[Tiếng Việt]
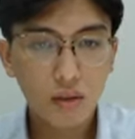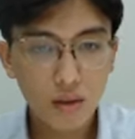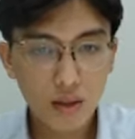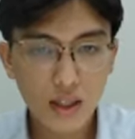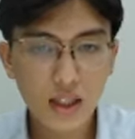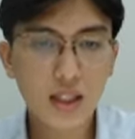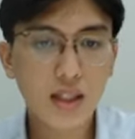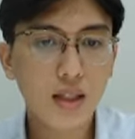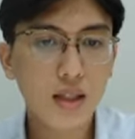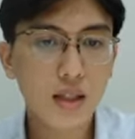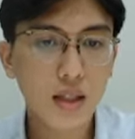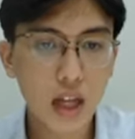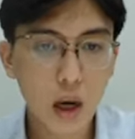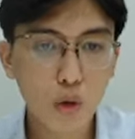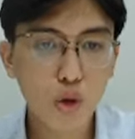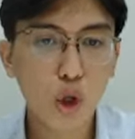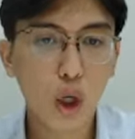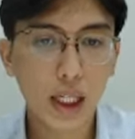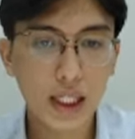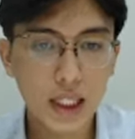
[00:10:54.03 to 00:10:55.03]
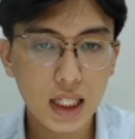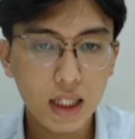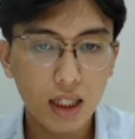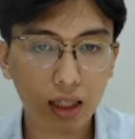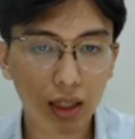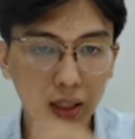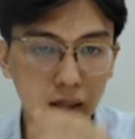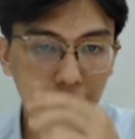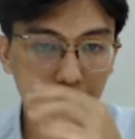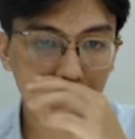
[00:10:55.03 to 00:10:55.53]
sau cho các anh chị
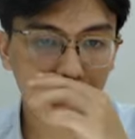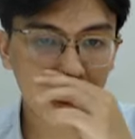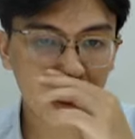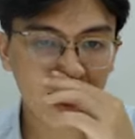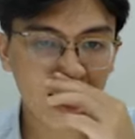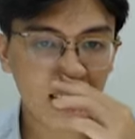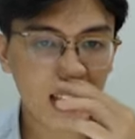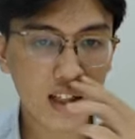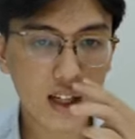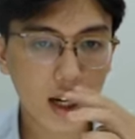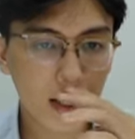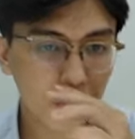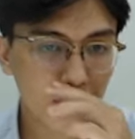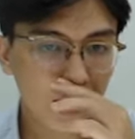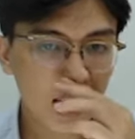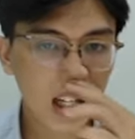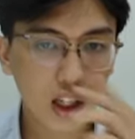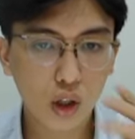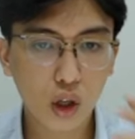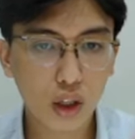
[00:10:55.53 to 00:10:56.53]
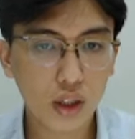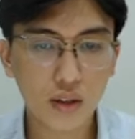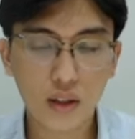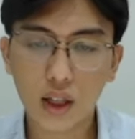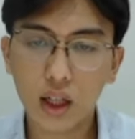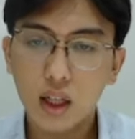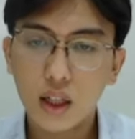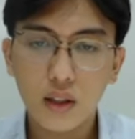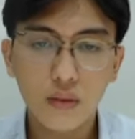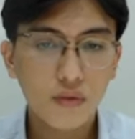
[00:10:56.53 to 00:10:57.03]
đấy được chưa còn
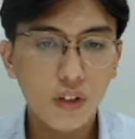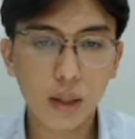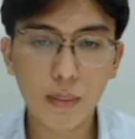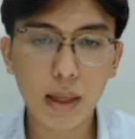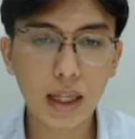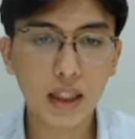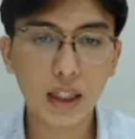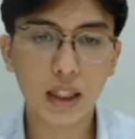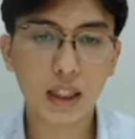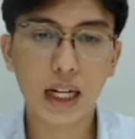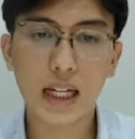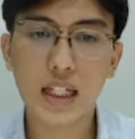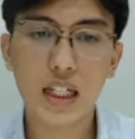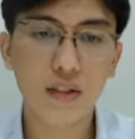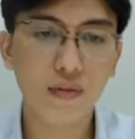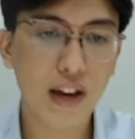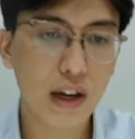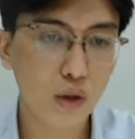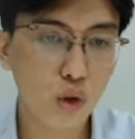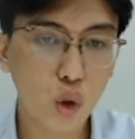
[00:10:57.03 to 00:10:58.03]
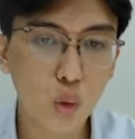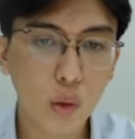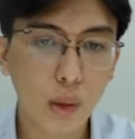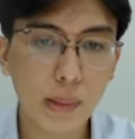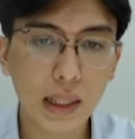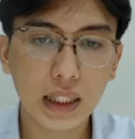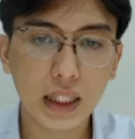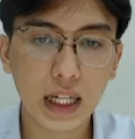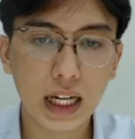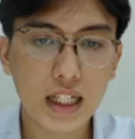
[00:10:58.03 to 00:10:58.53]
ờ, với mình thì các anh chị vào zoom của
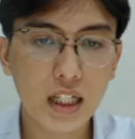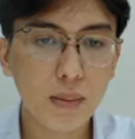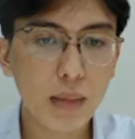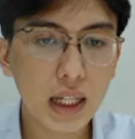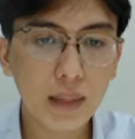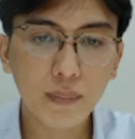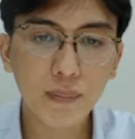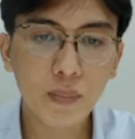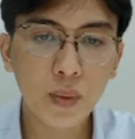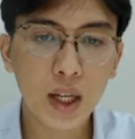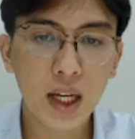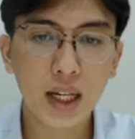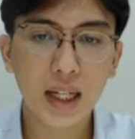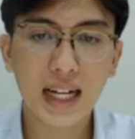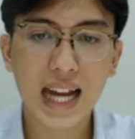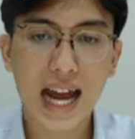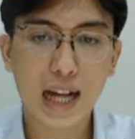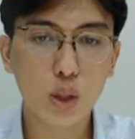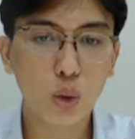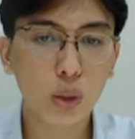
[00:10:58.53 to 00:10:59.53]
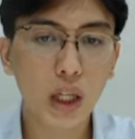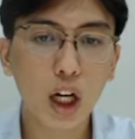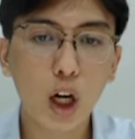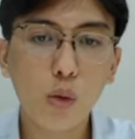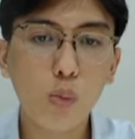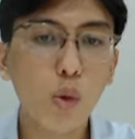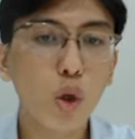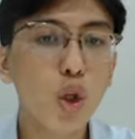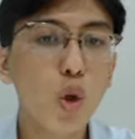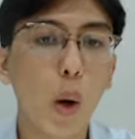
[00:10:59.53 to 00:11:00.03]
mình thì các anh chị biết là chúng ta
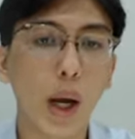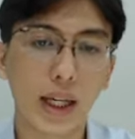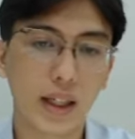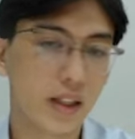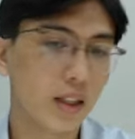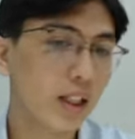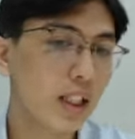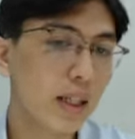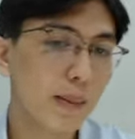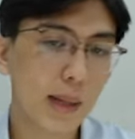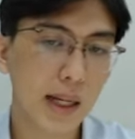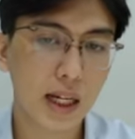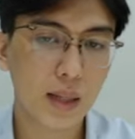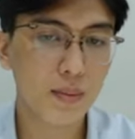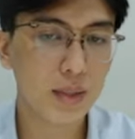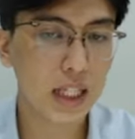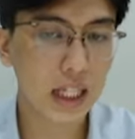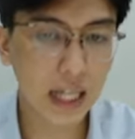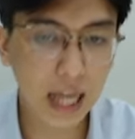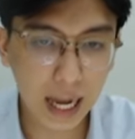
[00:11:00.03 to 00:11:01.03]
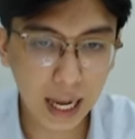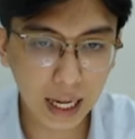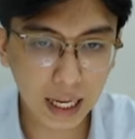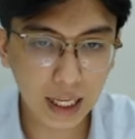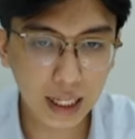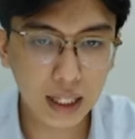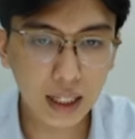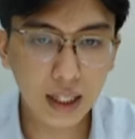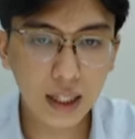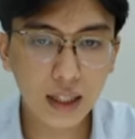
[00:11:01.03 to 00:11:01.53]
không mua đuổi những cái nhịp này làm gì cả
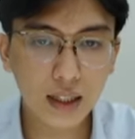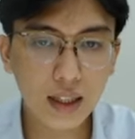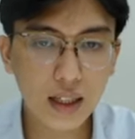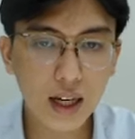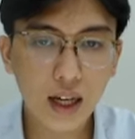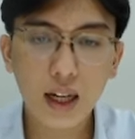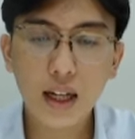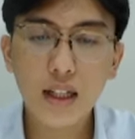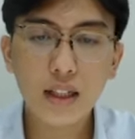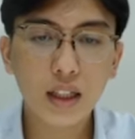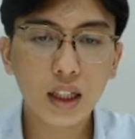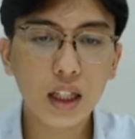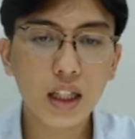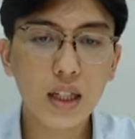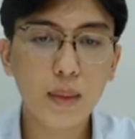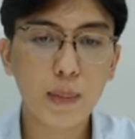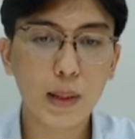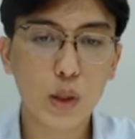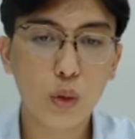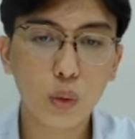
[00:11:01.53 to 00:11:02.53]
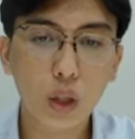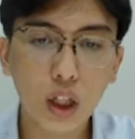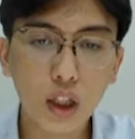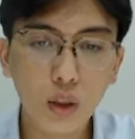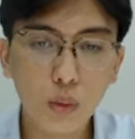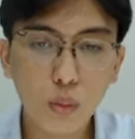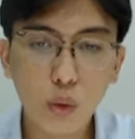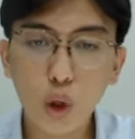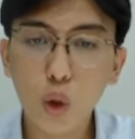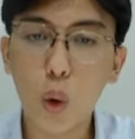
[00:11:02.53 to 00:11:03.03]
được chưa những cái nhịp này chúng ta
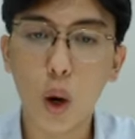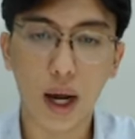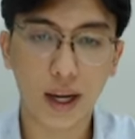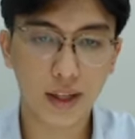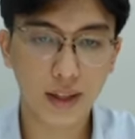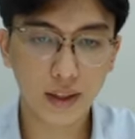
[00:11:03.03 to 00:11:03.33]
không mua đuổi